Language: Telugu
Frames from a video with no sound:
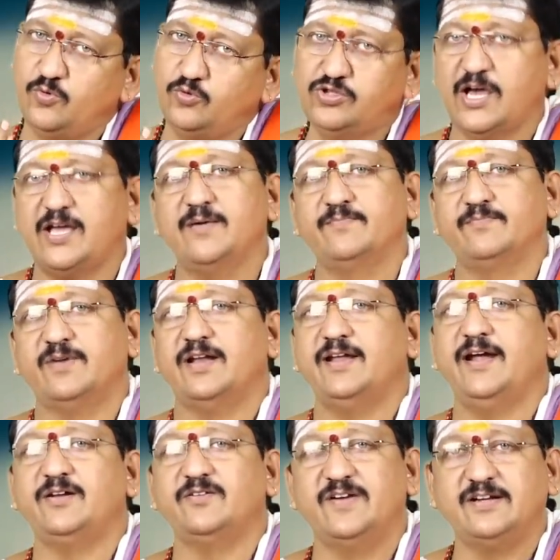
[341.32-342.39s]
ఉదయం
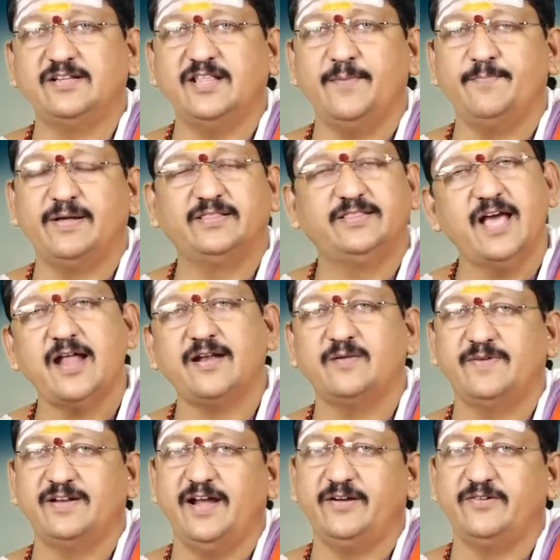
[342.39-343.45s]
అనేటువంటిది
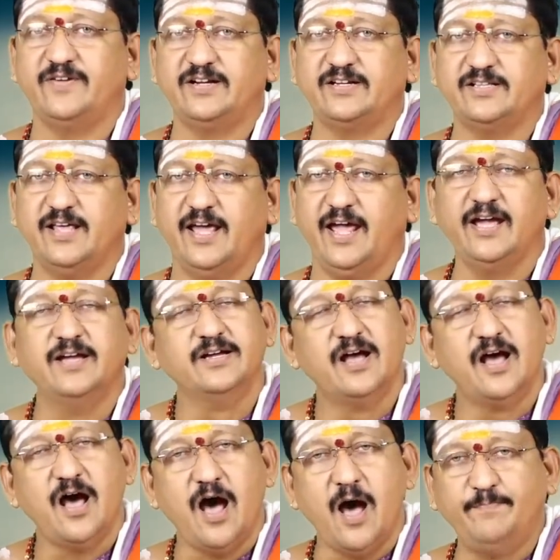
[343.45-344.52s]
మధ్యాహ్నం అనేటువంటిది
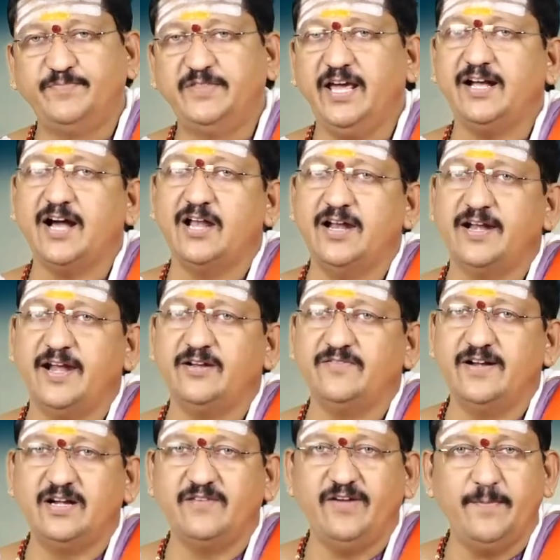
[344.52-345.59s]
అబ్దికాలు
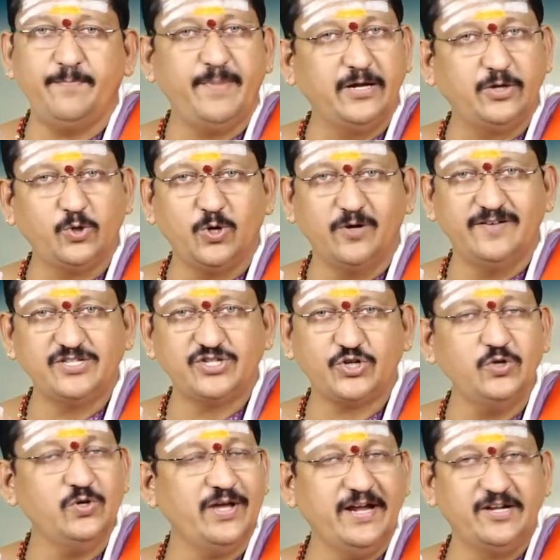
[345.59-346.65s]
అనేటువంటివి
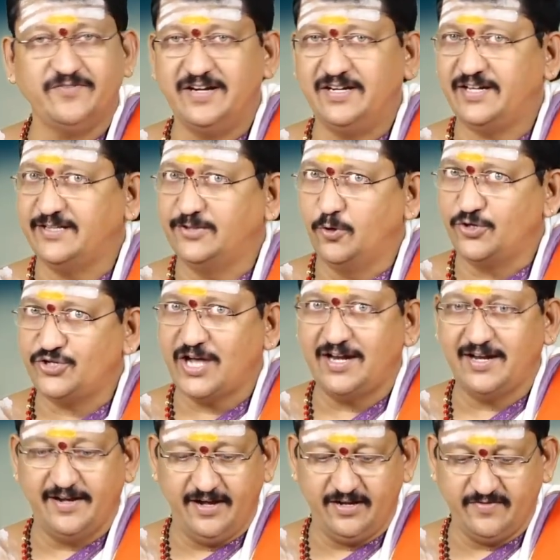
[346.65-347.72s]
పెట్టుకోవచ్చు ఎటువంటి
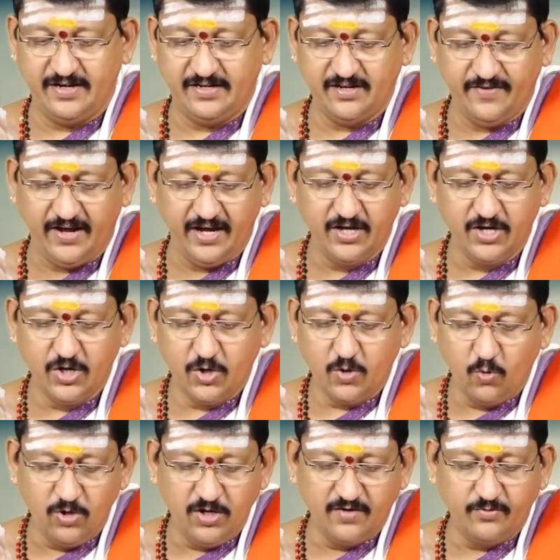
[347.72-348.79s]
దోషాలు అనేటువంటివి
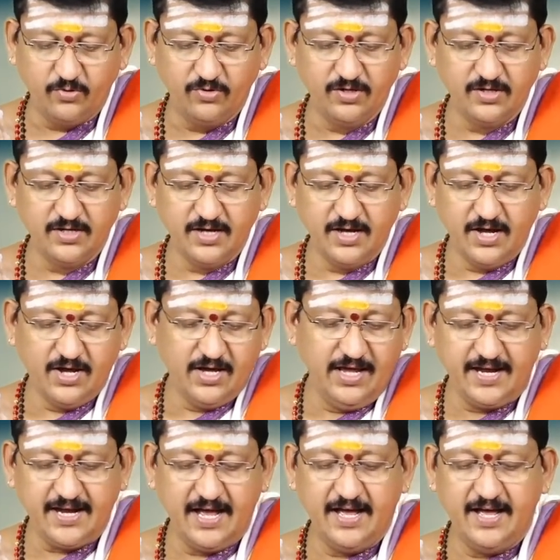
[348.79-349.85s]
ఉండవు
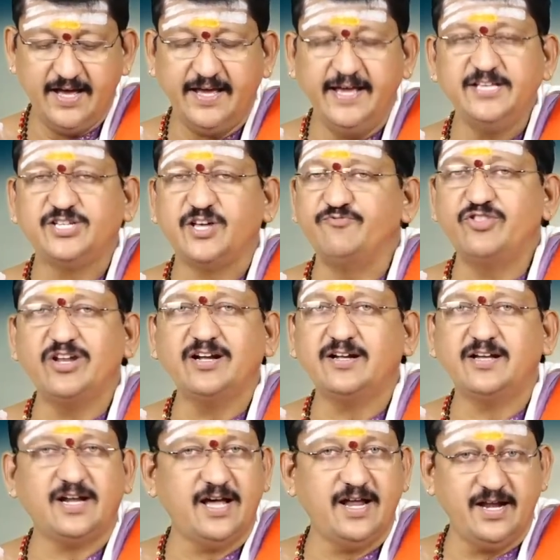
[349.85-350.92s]
ఇక ఈ
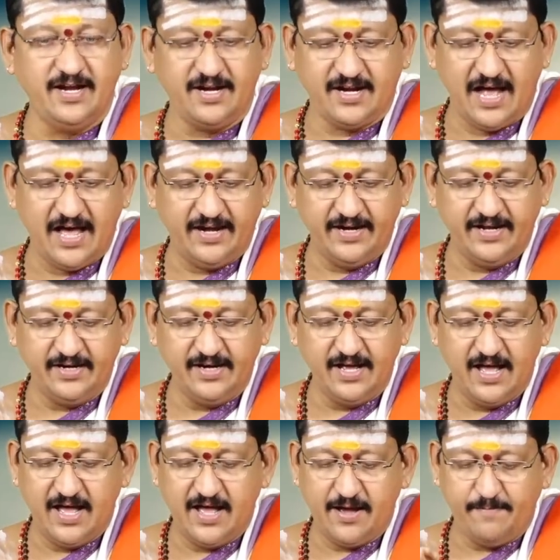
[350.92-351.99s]
చంద్రగ్రహణం
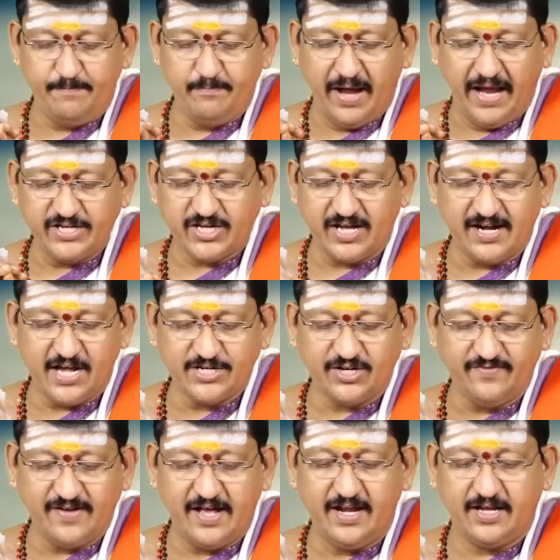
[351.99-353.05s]
కారణంగా
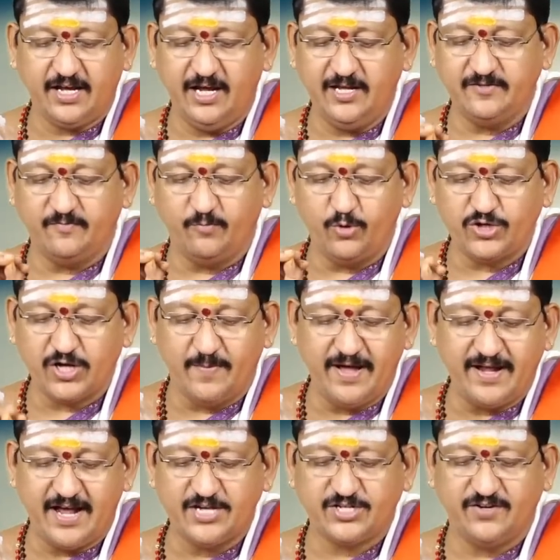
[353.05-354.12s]
మేషరాశి వారికి వృషభ
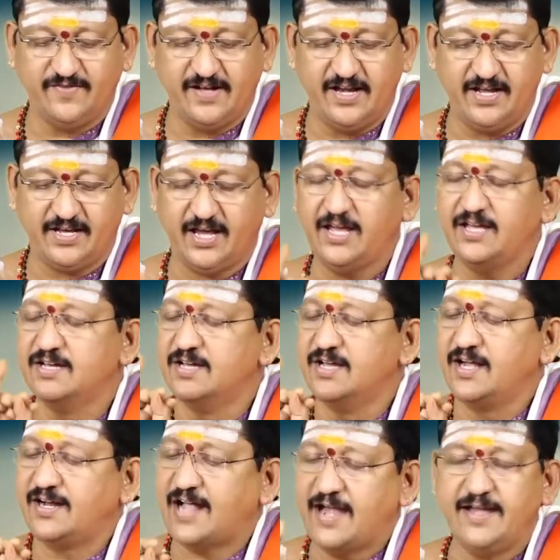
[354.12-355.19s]
రాశి వారికి
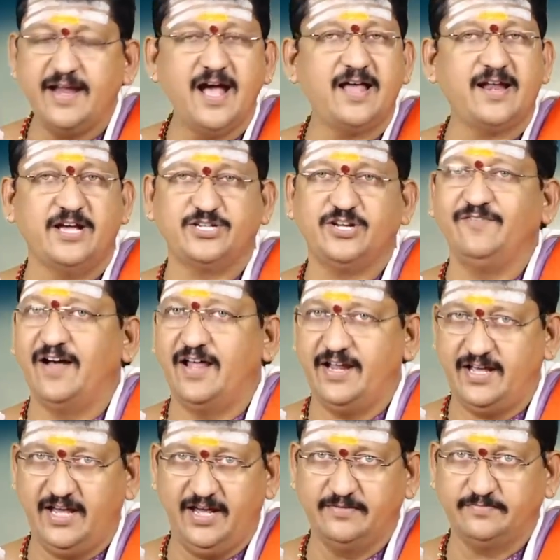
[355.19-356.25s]
కన్యారాశి
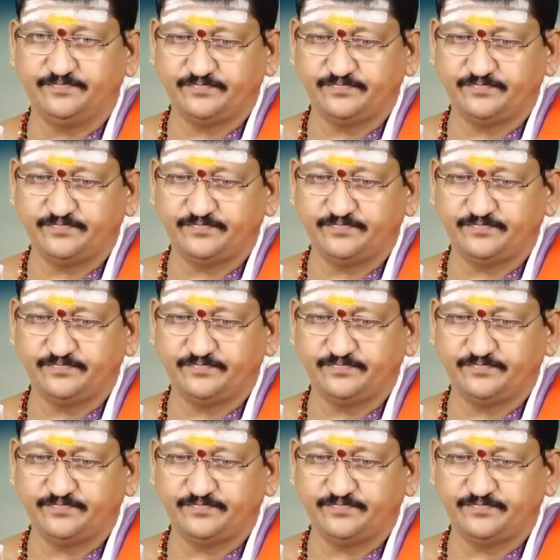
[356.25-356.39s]
వారికి